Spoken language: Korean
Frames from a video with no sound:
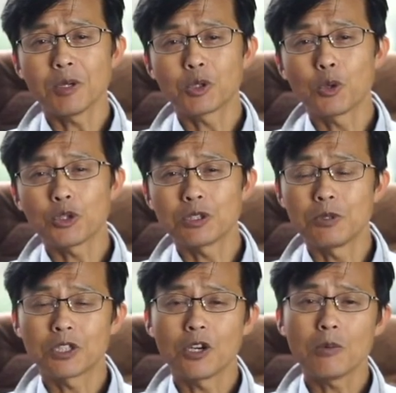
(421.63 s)

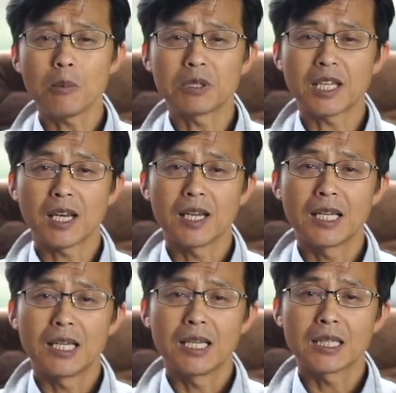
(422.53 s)
도우심을 경험합니다.
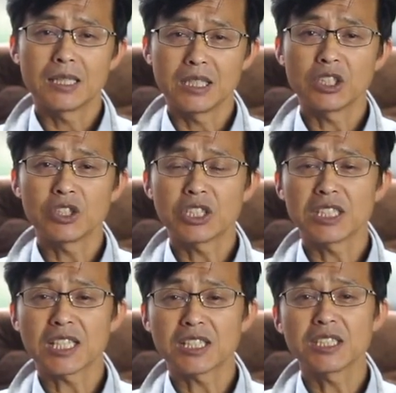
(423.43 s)
그는 이것이
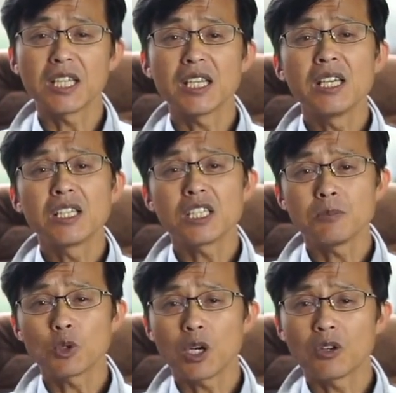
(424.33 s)
자신의
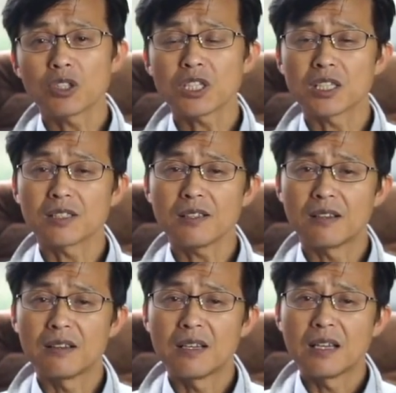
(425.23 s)
힘으로 한 것이 아니라
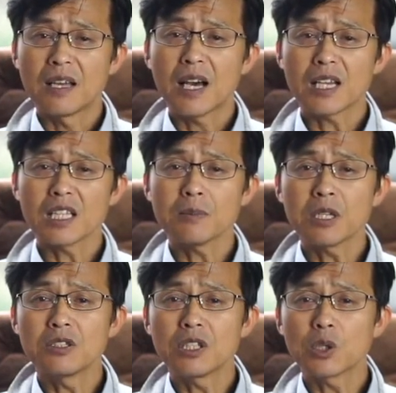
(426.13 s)
하나님의
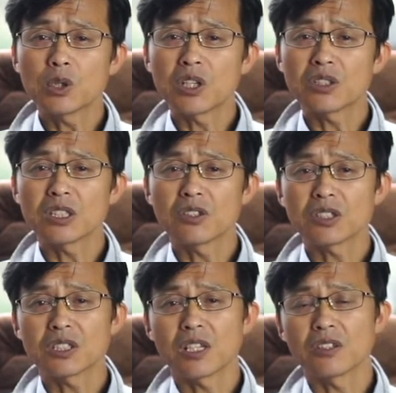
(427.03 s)
은혜로 되어진
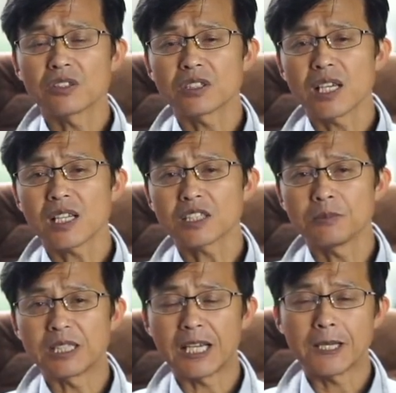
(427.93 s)
것이라는 것을
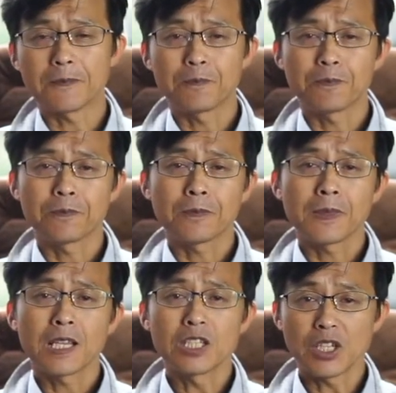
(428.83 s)
알았습니다.
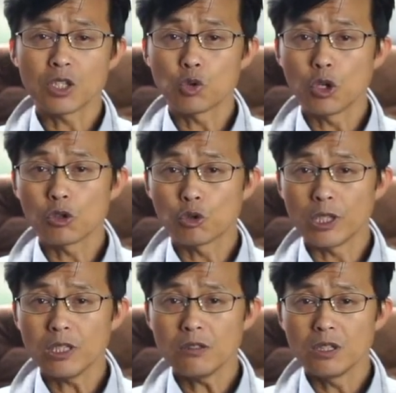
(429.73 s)
그해 6월 9일